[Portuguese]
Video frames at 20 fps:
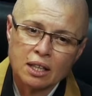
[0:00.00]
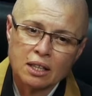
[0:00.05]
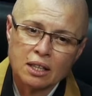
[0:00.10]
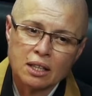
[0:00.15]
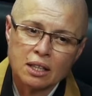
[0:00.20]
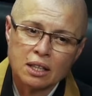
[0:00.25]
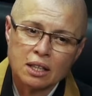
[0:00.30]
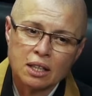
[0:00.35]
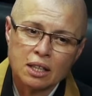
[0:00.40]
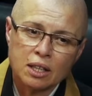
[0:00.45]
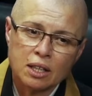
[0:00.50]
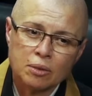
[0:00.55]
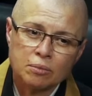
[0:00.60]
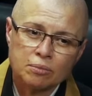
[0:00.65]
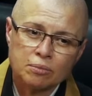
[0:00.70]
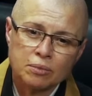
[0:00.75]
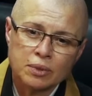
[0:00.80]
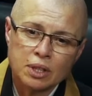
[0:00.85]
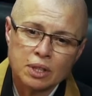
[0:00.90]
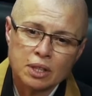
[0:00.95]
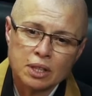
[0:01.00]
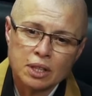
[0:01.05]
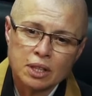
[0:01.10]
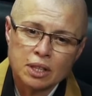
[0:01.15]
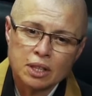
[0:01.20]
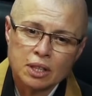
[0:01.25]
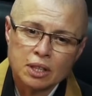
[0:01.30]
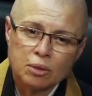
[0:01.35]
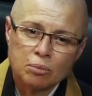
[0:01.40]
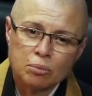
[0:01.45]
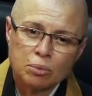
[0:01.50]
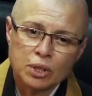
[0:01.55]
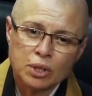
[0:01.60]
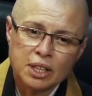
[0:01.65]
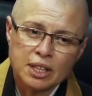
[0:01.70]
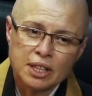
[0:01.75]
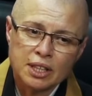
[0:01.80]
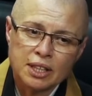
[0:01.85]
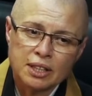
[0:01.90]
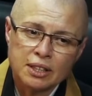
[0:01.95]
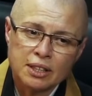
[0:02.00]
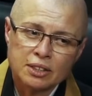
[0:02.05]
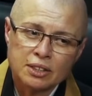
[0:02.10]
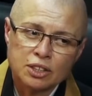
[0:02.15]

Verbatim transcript: Uh, porque eh,